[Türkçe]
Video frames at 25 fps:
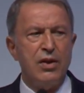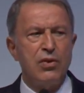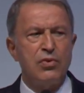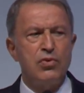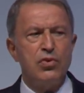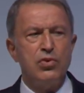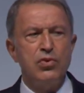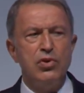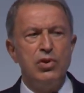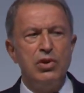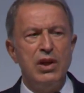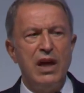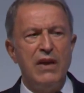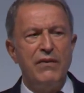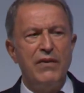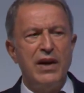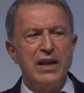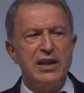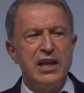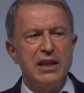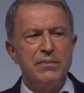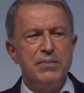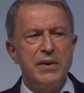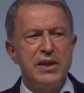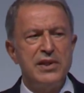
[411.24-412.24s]
Gururla
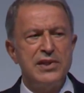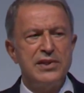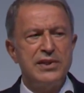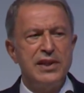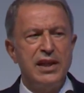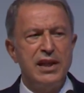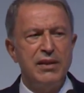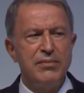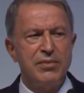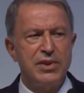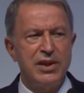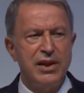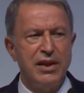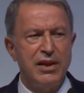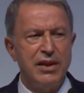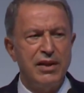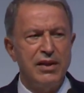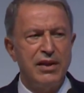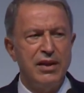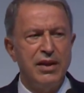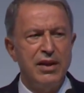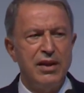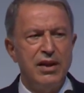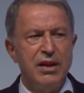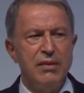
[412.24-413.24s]
ifade etmek isterim ki
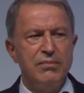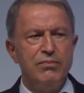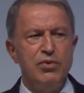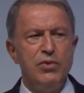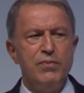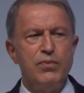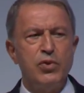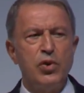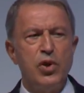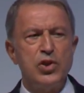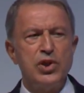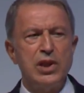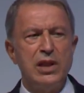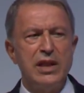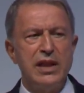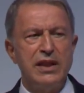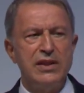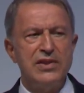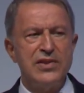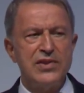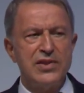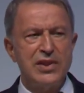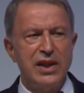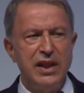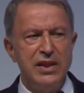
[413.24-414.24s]
bu
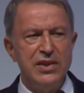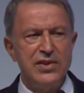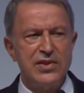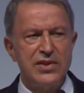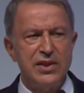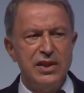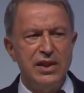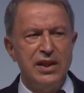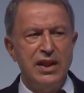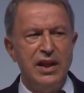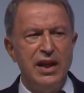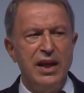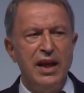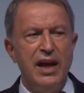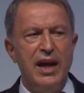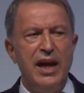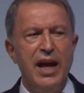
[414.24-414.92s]
projelerin sayısı